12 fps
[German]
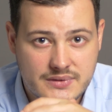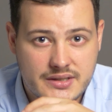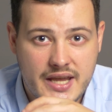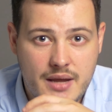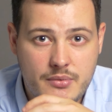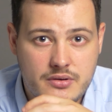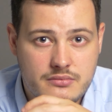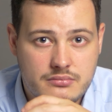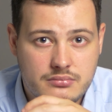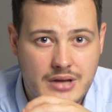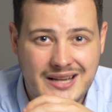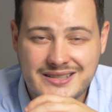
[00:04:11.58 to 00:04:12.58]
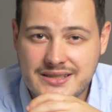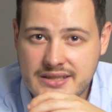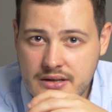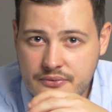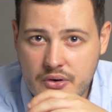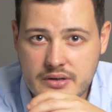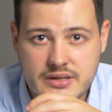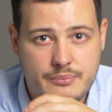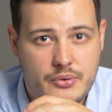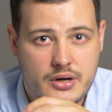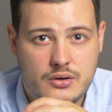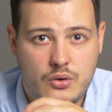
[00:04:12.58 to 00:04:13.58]
Themen, da ist es sinnvoll, dass der
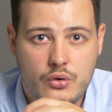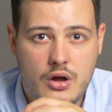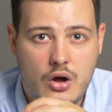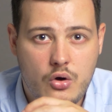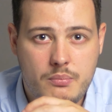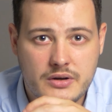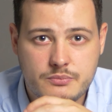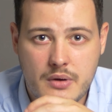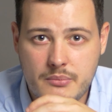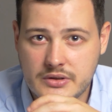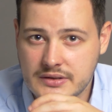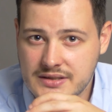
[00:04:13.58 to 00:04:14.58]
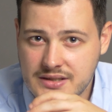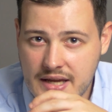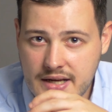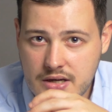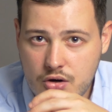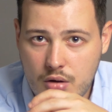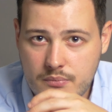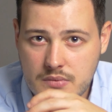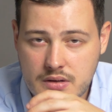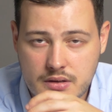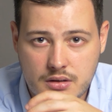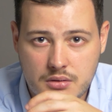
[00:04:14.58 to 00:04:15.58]
Product Owner auch manchmal mit ins Daily
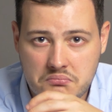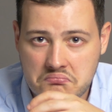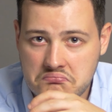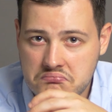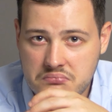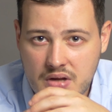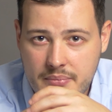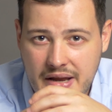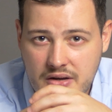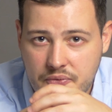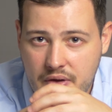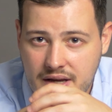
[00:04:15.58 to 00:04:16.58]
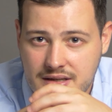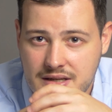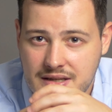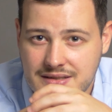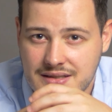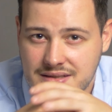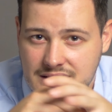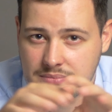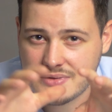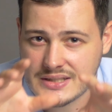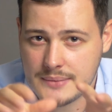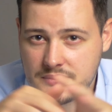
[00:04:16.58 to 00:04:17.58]
kommt. Ähm, Im Endeffekt ist das Team
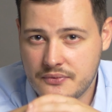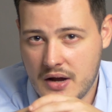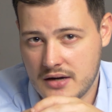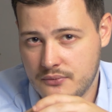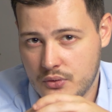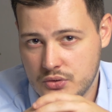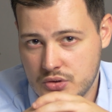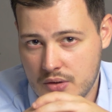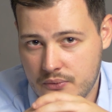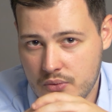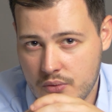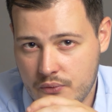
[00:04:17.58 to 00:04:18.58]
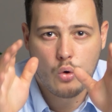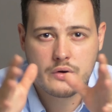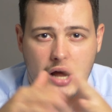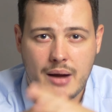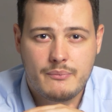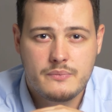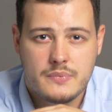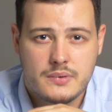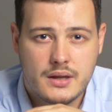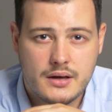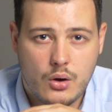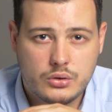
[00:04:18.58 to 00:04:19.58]
selbst verantwortlich dafür und haben
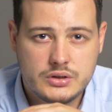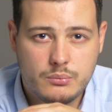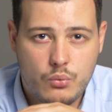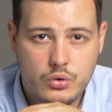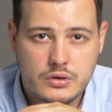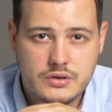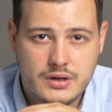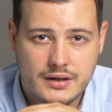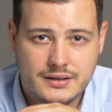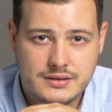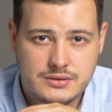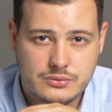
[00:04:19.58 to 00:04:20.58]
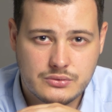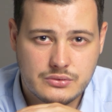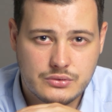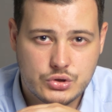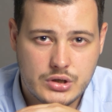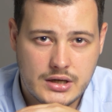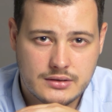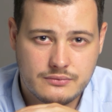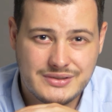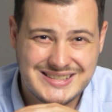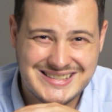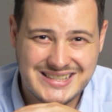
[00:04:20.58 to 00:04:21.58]
dann auch die Möglichkeit, das so zu gestalten,
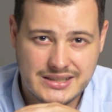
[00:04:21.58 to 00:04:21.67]
wie Sie